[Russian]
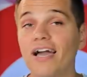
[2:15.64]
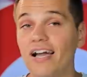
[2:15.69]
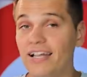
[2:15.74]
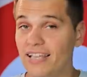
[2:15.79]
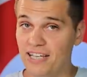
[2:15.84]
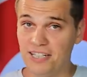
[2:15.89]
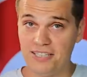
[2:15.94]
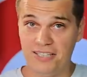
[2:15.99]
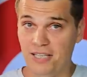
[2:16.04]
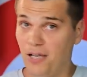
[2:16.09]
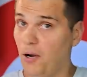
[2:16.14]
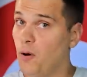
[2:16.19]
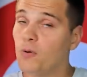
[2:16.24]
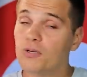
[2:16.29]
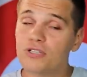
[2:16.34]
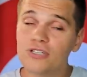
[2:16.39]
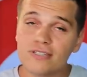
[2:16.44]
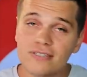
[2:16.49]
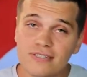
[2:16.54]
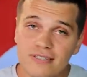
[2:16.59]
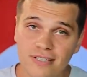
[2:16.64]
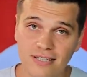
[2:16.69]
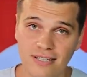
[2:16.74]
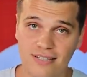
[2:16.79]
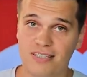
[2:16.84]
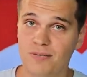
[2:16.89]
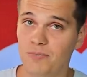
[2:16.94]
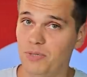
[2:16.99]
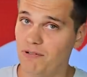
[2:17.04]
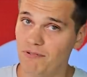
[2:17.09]
Конечно, я очень сильно
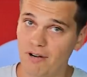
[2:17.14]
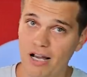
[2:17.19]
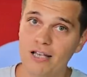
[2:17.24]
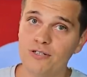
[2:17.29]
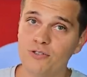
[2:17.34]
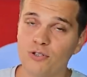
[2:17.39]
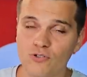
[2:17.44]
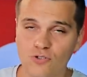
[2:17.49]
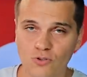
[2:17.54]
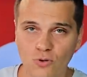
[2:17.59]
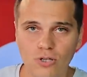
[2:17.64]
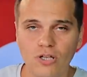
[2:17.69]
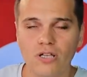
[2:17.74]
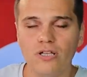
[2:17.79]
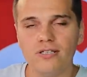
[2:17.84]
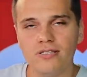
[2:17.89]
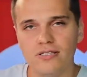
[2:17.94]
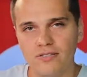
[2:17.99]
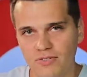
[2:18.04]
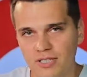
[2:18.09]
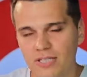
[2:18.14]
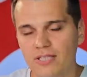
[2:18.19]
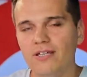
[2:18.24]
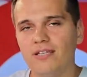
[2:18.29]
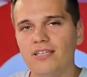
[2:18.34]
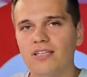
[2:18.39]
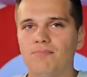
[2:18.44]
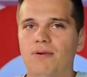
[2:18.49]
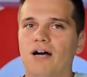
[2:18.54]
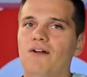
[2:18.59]
сомневаюсь, что Sony действительно
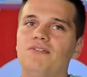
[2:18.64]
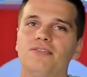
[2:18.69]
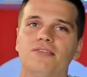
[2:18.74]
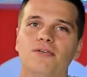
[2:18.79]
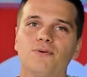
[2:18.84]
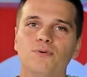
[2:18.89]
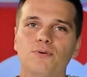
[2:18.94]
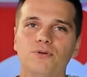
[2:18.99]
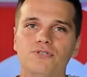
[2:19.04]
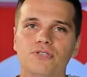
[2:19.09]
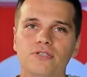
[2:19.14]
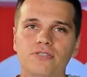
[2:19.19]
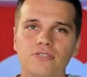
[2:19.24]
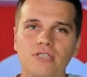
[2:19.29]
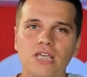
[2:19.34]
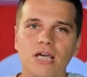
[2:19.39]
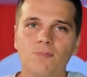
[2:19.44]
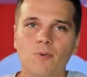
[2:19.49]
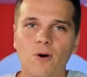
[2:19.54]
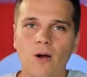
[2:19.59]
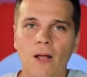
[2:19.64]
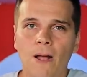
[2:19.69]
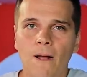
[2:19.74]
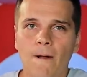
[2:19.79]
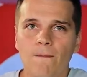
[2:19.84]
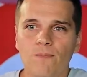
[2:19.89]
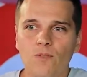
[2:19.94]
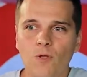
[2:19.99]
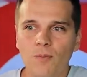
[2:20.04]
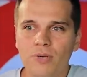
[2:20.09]
добавит такую систему,
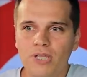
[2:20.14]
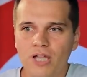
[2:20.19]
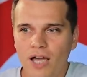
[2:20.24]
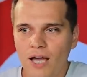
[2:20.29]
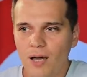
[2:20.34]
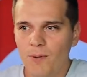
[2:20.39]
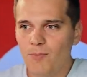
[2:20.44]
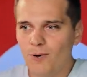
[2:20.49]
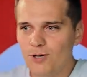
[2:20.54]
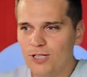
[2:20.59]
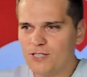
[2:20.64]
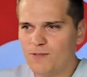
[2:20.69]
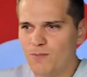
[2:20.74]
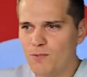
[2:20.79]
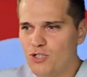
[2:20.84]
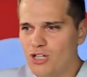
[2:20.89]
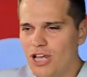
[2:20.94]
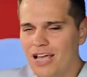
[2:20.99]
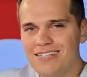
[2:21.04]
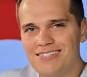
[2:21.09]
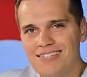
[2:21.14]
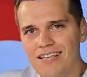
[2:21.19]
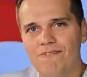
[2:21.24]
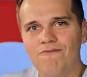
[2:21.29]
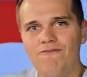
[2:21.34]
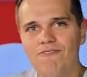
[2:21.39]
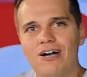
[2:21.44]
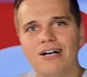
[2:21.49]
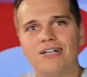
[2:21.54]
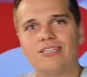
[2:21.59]
но меня больше смущает сам
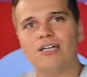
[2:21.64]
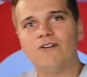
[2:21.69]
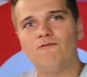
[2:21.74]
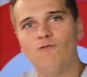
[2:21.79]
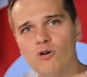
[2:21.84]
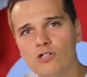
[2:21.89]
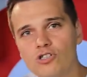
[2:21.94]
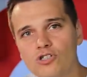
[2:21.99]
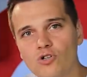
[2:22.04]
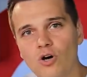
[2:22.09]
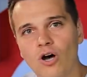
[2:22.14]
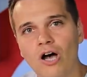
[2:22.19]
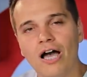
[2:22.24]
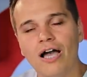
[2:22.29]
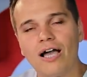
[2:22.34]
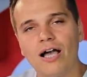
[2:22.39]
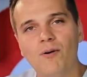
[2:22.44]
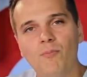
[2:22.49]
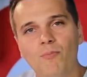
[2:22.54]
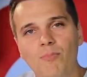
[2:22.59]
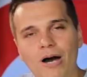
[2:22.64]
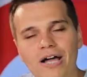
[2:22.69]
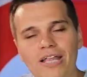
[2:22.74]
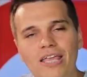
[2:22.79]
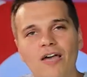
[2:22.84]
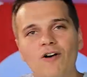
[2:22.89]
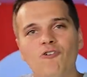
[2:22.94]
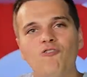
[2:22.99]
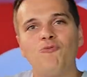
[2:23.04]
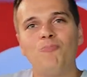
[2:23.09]
факт того, что
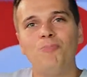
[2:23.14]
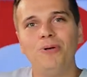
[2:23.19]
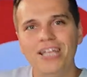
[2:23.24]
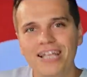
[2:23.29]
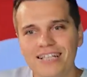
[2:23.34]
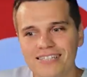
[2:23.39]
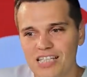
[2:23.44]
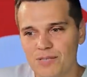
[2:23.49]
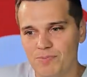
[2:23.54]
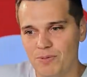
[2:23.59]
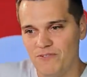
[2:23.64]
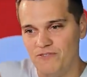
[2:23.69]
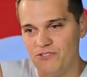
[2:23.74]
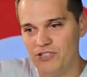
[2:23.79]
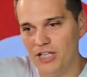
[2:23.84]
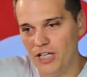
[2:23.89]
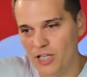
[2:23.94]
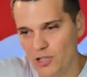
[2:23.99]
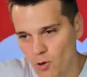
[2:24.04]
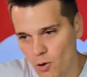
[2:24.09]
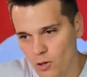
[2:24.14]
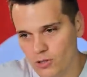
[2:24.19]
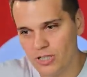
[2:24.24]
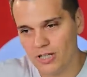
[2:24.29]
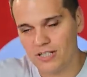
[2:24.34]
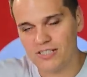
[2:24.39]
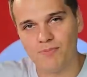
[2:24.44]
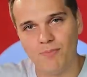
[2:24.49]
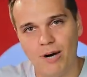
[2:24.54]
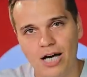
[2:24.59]
компания в принципе всерьез
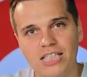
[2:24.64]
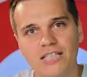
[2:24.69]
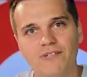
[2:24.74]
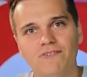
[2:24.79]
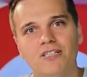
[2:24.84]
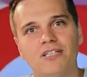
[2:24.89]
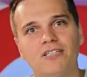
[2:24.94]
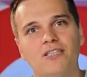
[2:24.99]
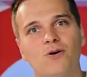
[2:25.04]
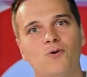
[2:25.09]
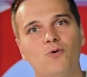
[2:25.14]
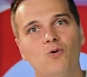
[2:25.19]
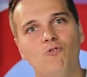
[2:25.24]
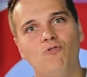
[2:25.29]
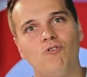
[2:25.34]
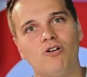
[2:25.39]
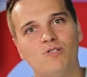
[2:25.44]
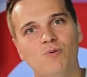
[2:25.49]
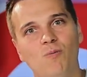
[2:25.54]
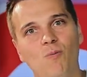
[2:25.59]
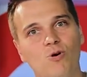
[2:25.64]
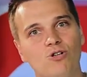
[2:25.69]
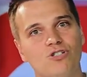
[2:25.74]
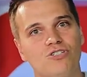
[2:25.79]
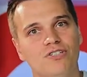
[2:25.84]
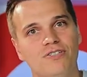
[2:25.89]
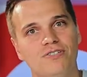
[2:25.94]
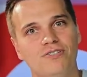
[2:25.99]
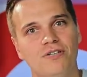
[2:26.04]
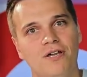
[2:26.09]
рассматривала такую
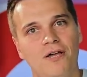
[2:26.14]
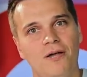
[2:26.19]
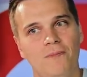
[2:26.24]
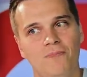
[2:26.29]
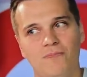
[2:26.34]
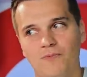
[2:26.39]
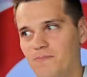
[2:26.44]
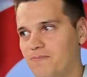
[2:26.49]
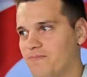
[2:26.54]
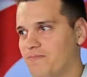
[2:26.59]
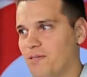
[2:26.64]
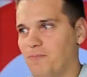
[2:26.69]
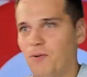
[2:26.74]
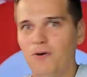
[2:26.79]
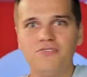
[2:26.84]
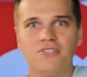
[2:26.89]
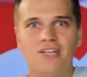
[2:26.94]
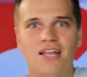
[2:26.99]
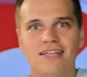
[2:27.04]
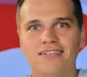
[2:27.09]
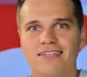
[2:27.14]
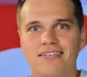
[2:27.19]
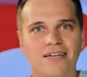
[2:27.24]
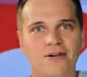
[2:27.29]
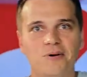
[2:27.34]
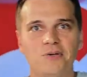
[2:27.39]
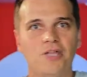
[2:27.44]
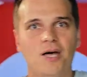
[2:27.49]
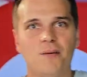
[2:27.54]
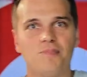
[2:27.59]
возможность. Ну, на мой взгляд, это
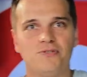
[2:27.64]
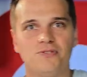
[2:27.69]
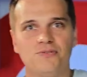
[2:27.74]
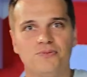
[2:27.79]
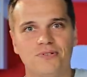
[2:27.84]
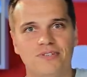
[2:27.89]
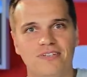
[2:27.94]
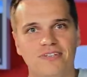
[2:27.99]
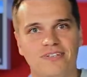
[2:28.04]
какой-то абсурд.